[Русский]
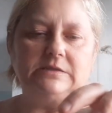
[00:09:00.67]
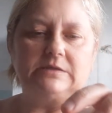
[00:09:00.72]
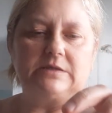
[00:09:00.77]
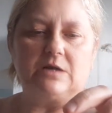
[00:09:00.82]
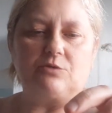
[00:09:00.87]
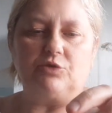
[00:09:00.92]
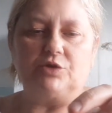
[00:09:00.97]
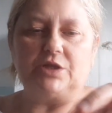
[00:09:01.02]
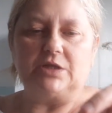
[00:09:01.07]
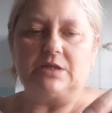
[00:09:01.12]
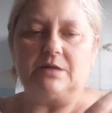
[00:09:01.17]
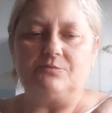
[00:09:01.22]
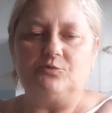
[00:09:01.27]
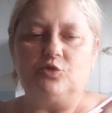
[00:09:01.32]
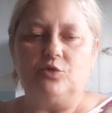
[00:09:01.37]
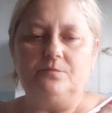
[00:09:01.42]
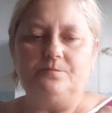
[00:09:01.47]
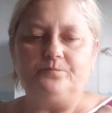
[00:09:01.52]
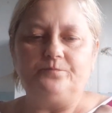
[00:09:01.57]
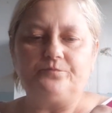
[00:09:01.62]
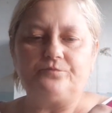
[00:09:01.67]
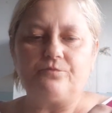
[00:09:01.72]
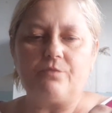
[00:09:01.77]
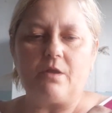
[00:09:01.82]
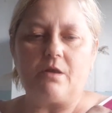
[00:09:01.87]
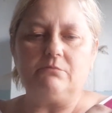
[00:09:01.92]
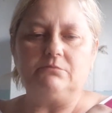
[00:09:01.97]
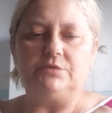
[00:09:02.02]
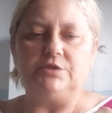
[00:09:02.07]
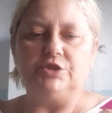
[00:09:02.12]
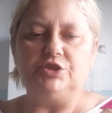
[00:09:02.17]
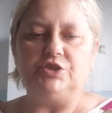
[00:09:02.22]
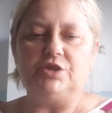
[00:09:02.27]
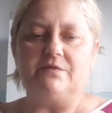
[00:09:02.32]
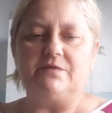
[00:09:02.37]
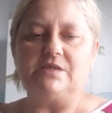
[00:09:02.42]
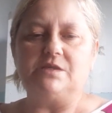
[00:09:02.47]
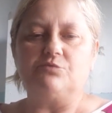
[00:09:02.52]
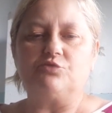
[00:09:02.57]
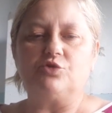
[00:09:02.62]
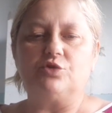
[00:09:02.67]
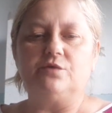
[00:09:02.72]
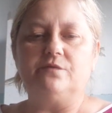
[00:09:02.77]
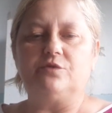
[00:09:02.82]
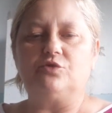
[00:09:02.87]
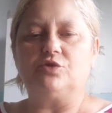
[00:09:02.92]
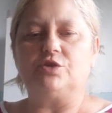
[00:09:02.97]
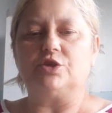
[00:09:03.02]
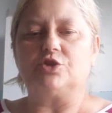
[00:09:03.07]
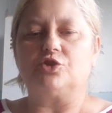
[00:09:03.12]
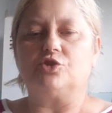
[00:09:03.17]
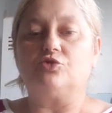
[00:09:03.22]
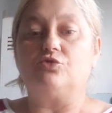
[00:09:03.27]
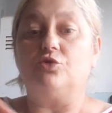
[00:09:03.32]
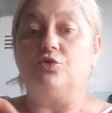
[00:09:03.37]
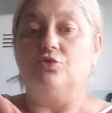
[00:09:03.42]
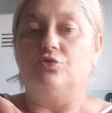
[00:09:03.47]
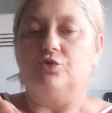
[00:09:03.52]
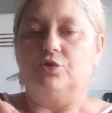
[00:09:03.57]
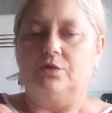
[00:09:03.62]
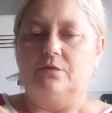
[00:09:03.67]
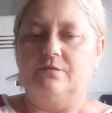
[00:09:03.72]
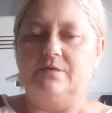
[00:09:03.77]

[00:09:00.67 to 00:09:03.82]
Какой-то там дом. 1896 год.